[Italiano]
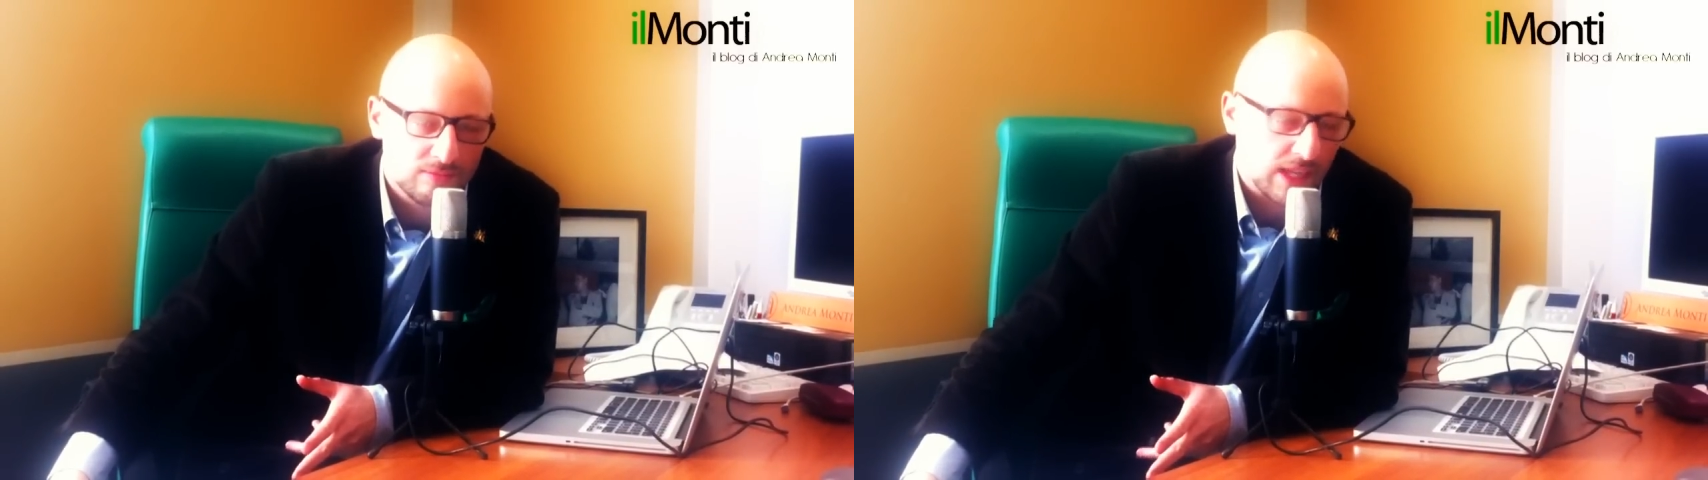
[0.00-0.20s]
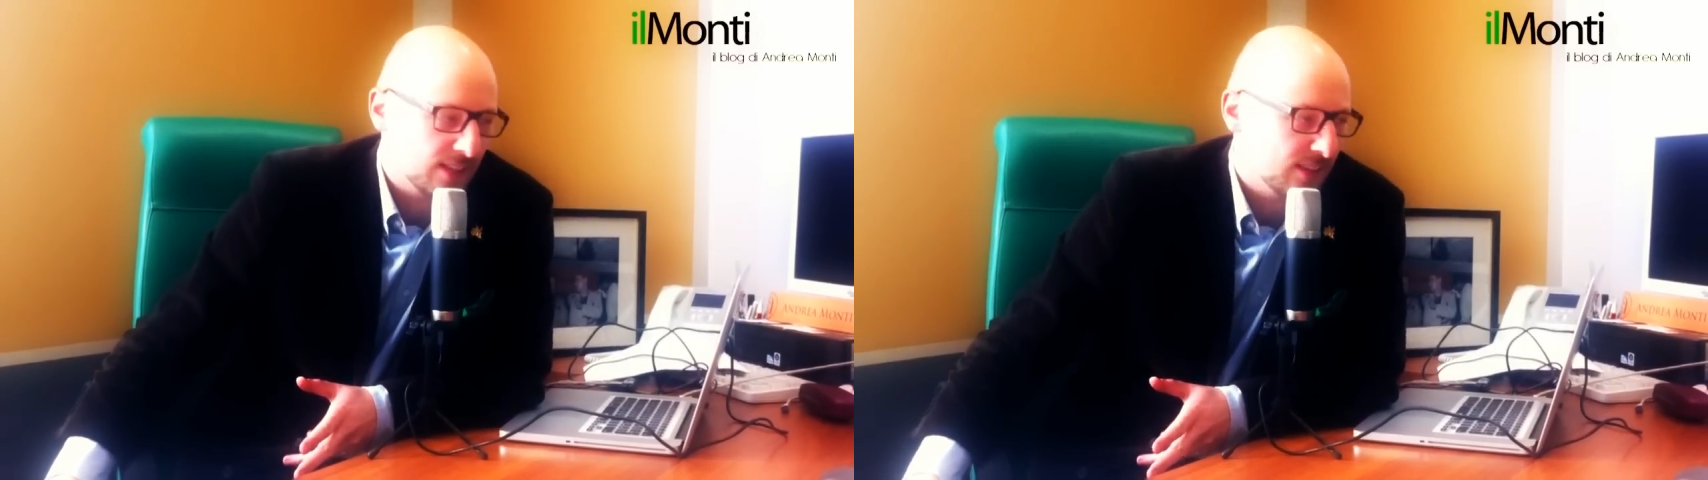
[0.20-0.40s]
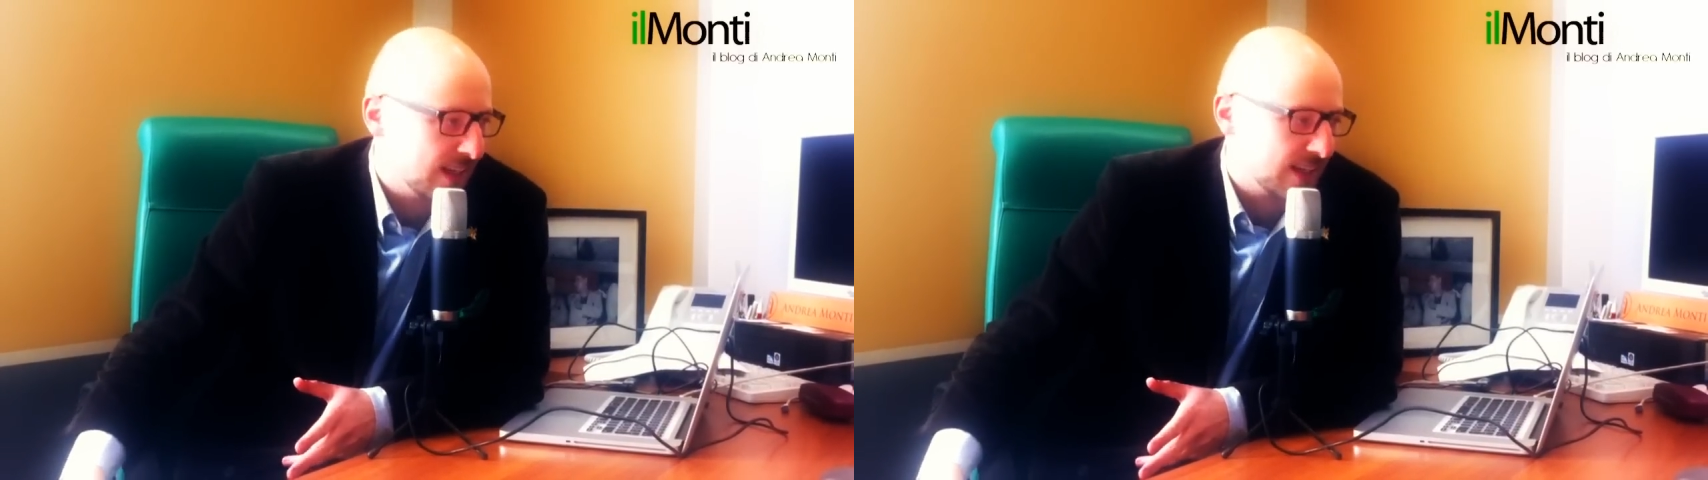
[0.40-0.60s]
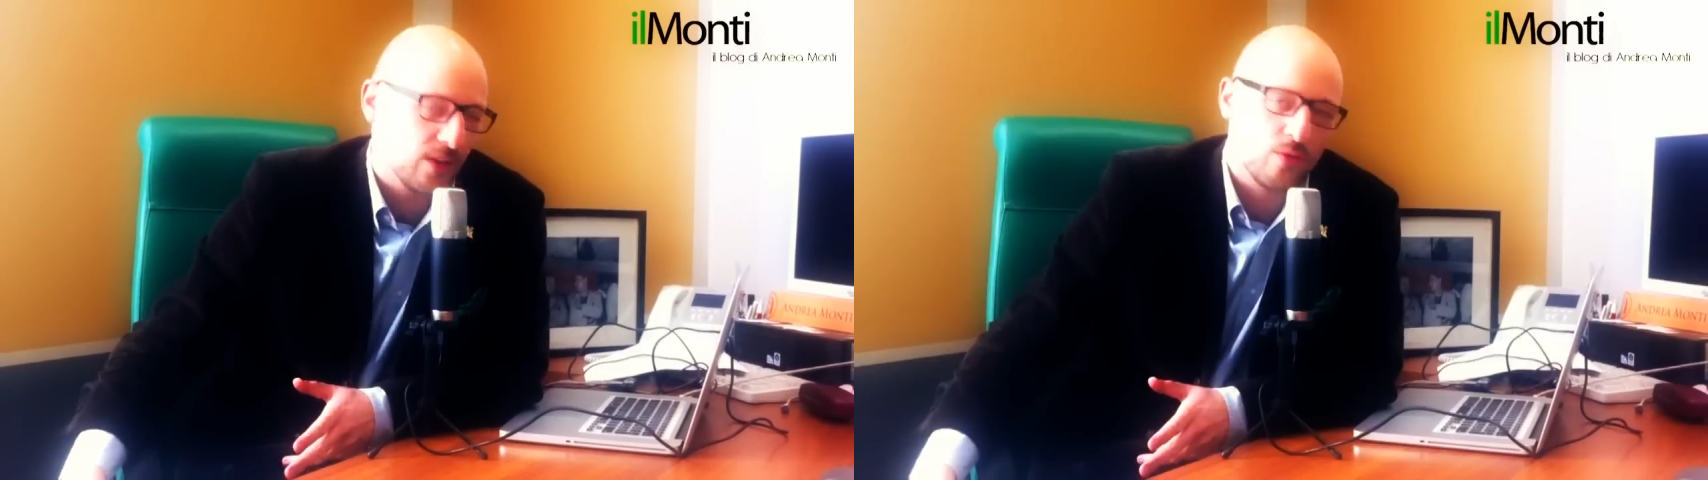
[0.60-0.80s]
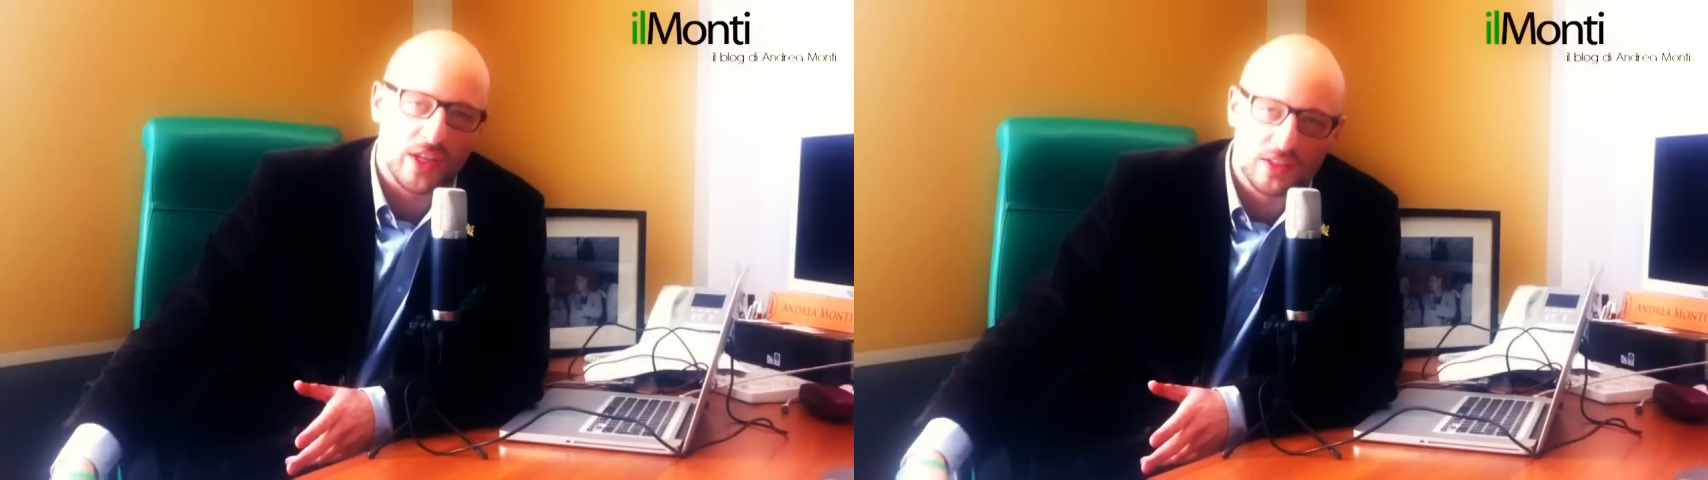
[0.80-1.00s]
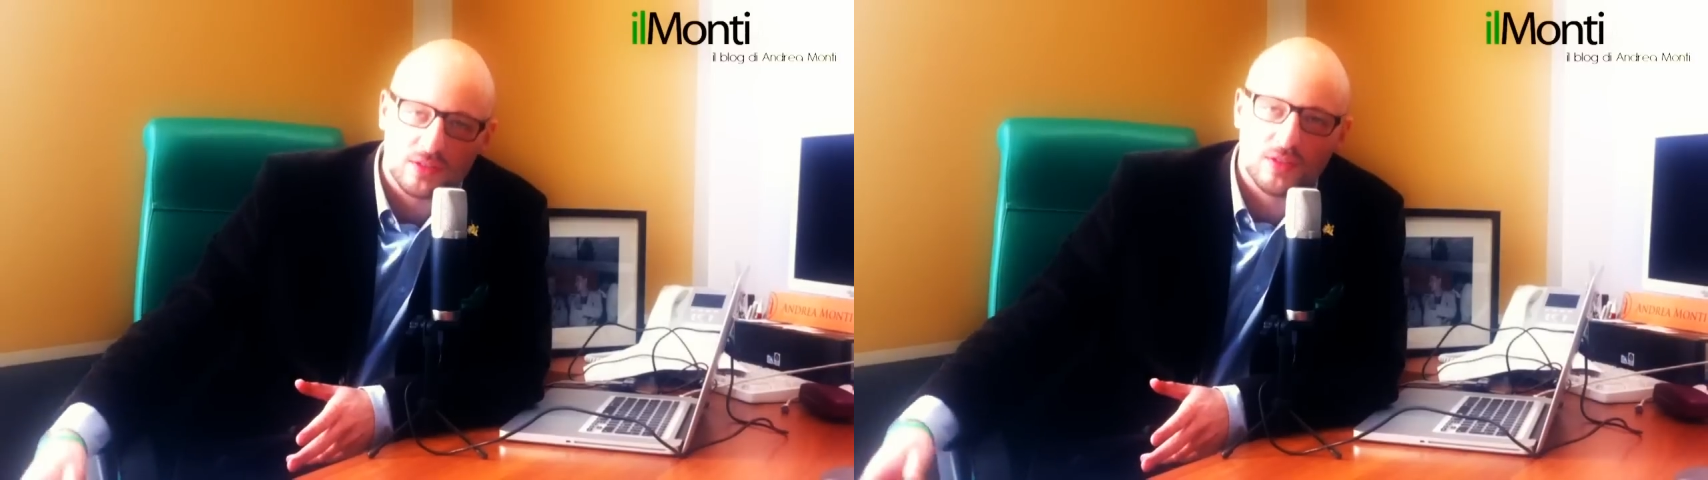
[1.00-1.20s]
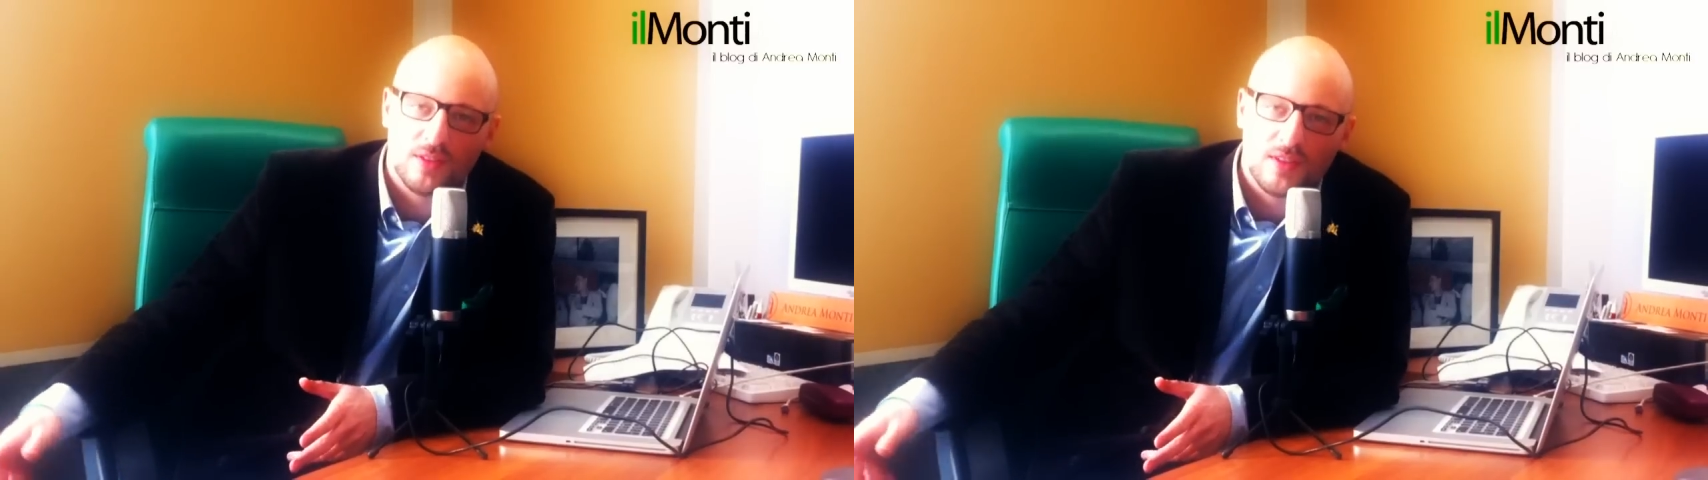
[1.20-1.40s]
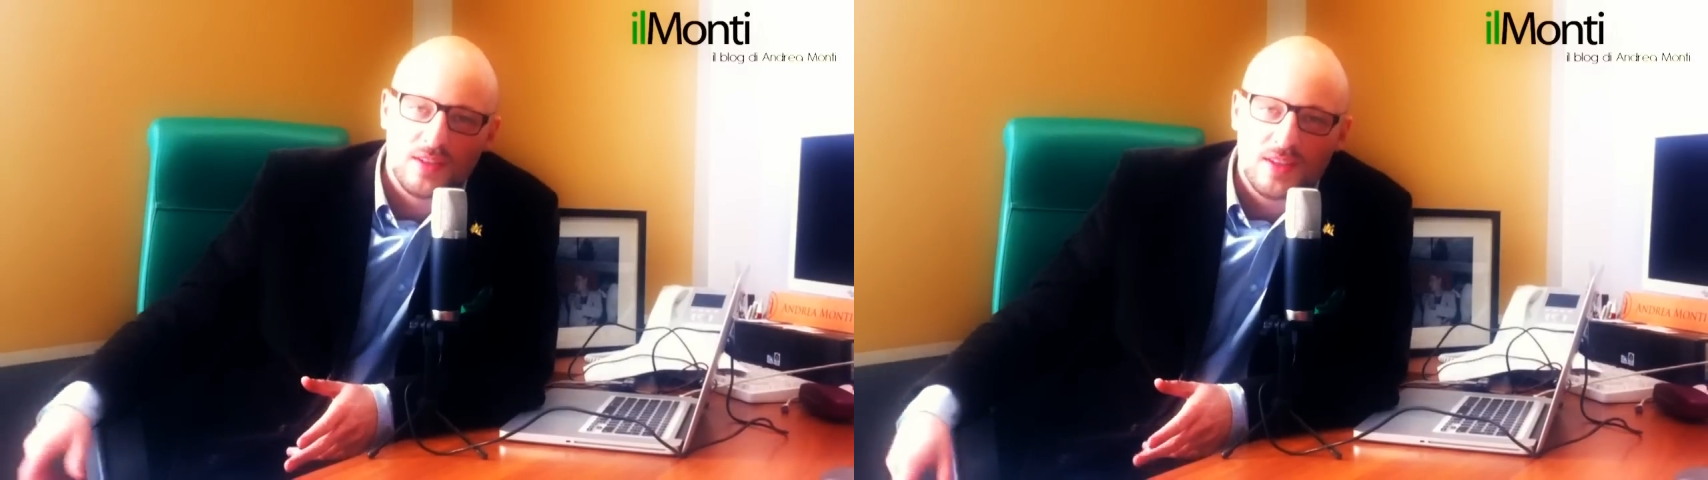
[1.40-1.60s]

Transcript: Beh, direi che questo